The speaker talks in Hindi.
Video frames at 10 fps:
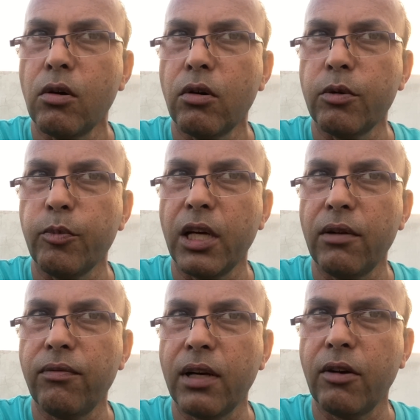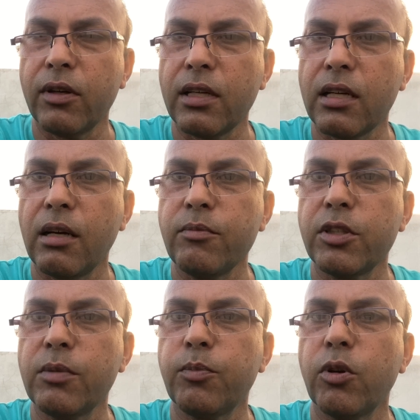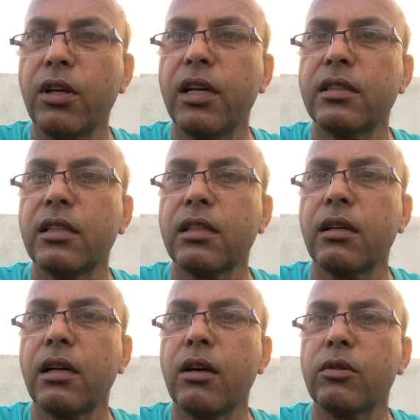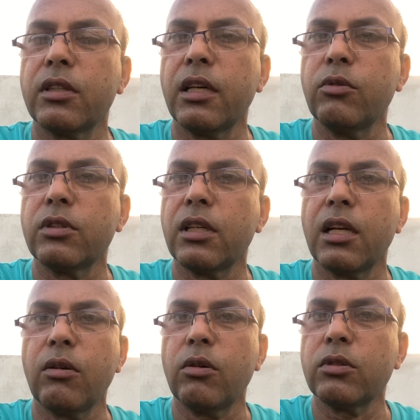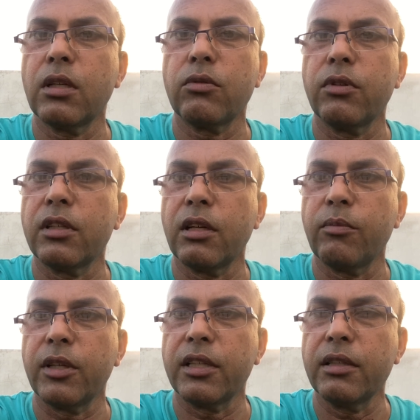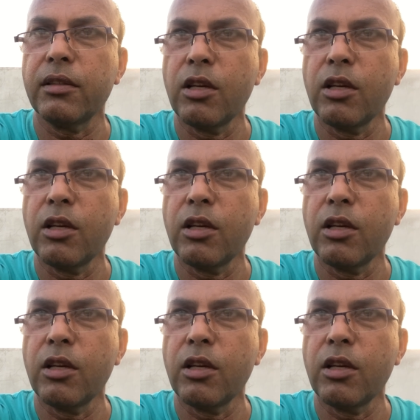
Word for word: और मेल फ्लावर का काम सिर्फ पोलिनेशन करना होता है उसके अलावा उसका कोई काम नहीं है